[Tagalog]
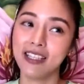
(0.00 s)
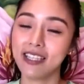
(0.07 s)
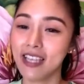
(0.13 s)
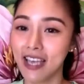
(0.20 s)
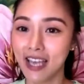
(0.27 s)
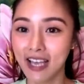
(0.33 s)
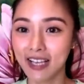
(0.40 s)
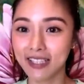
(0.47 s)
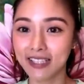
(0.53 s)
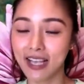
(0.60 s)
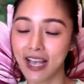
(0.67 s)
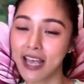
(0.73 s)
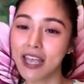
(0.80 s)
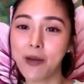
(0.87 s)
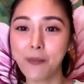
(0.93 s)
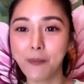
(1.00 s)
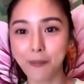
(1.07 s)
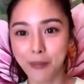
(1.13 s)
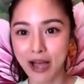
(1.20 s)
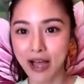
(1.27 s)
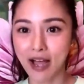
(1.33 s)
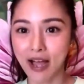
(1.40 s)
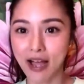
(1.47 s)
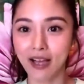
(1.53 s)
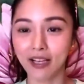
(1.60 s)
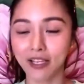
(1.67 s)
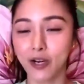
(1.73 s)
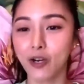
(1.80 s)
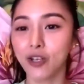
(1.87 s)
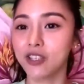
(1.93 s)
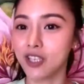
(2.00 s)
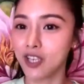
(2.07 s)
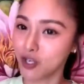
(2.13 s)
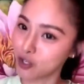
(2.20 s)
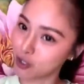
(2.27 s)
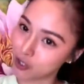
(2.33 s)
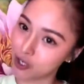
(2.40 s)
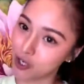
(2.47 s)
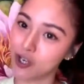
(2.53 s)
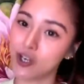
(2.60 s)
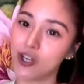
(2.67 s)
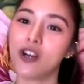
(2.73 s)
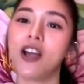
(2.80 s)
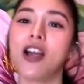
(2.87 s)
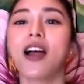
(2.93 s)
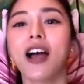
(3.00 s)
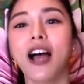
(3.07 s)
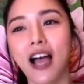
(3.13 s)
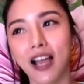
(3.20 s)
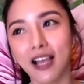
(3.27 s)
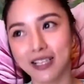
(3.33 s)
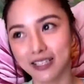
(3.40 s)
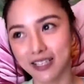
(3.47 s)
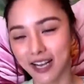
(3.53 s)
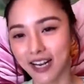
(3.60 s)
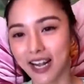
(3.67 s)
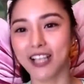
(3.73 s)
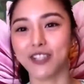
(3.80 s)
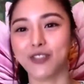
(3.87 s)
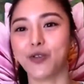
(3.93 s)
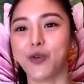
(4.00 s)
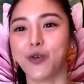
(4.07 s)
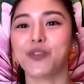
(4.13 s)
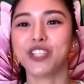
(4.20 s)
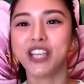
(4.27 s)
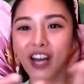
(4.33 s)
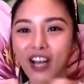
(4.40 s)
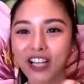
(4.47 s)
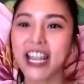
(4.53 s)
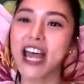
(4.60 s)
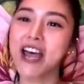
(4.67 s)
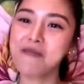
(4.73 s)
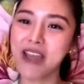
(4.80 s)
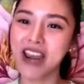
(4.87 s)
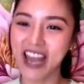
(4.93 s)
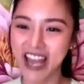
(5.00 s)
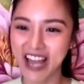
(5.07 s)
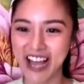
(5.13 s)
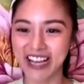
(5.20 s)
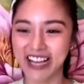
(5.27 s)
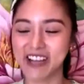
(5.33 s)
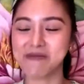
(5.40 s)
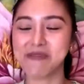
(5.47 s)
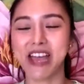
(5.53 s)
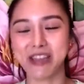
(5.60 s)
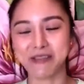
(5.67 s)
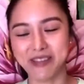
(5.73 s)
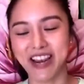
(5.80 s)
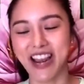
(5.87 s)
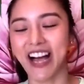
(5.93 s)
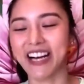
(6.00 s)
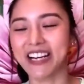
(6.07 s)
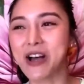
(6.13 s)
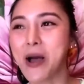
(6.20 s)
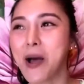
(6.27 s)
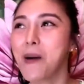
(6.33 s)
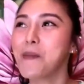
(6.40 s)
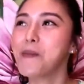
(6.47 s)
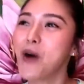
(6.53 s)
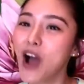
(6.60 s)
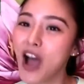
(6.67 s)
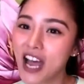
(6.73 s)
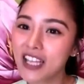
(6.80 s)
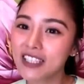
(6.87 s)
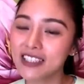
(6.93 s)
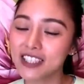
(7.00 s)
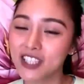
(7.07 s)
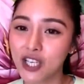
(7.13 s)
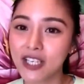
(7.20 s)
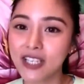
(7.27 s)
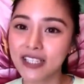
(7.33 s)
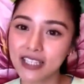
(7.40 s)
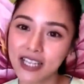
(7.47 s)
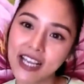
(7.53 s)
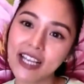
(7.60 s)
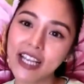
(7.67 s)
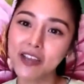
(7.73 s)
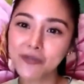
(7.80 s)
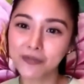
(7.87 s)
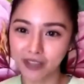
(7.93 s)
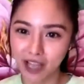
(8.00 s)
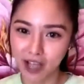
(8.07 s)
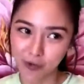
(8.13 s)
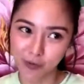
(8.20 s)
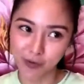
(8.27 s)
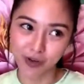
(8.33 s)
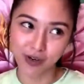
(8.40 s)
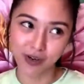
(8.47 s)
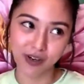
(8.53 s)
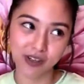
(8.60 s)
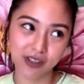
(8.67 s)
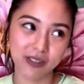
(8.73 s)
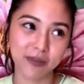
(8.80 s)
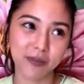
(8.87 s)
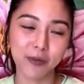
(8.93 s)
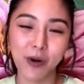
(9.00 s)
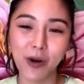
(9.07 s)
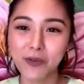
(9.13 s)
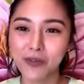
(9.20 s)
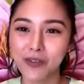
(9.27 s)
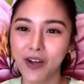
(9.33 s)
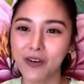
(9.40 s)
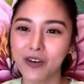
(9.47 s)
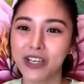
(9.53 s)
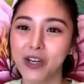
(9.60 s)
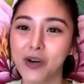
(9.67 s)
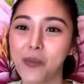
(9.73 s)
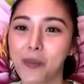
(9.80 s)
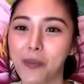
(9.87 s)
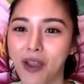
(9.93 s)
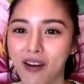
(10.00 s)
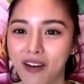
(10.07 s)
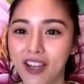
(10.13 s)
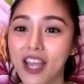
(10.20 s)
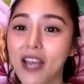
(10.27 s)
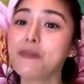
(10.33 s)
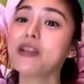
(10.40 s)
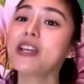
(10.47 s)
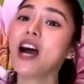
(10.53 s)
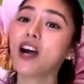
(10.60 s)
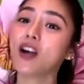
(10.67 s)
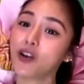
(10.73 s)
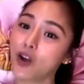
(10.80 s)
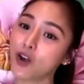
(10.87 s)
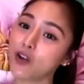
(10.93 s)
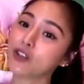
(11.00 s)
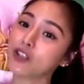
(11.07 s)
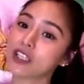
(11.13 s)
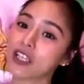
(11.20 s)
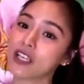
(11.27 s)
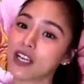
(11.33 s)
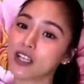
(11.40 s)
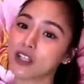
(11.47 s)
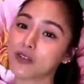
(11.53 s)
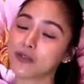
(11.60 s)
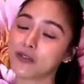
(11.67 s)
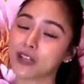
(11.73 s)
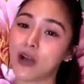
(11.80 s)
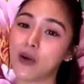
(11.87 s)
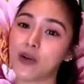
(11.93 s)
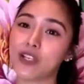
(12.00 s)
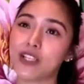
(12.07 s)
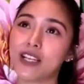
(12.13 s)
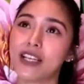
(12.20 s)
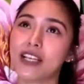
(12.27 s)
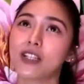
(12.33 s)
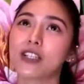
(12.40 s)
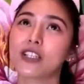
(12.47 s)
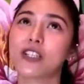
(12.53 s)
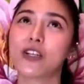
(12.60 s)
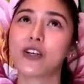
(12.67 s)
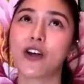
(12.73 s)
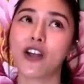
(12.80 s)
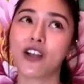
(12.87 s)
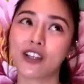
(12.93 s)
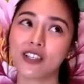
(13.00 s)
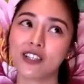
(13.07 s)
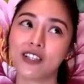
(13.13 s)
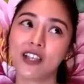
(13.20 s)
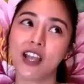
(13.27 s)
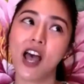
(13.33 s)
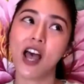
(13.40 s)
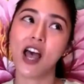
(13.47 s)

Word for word: Yes, I am back, your teacher sa classroom. Charot! Eme lang! Eme, eme lang. But, just like a flower, wow, flower kinumpare. Kaya binackground ko talaga tong flower sa likod ko because